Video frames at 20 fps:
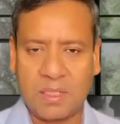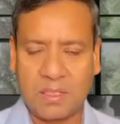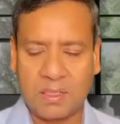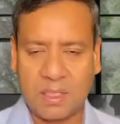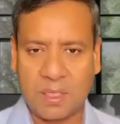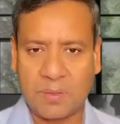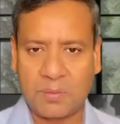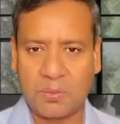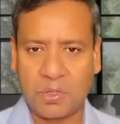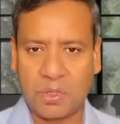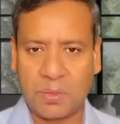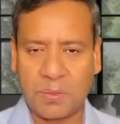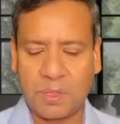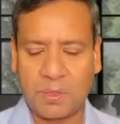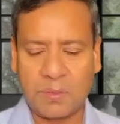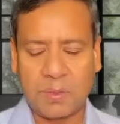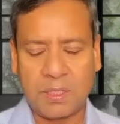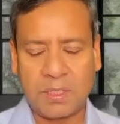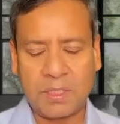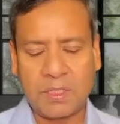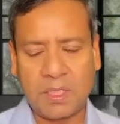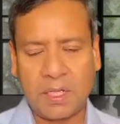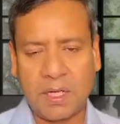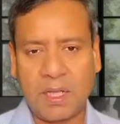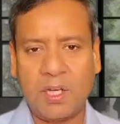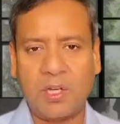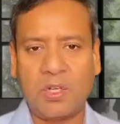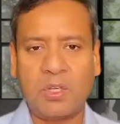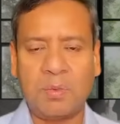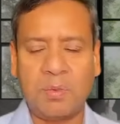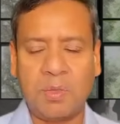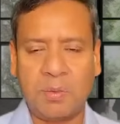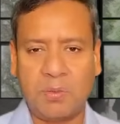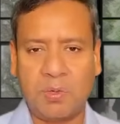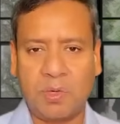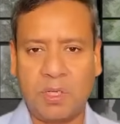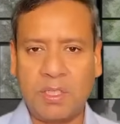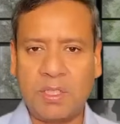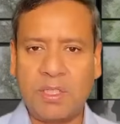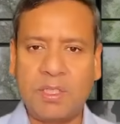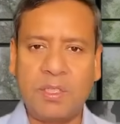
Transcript: যারা পরিবেশবাদী তারা এইরকমই বলে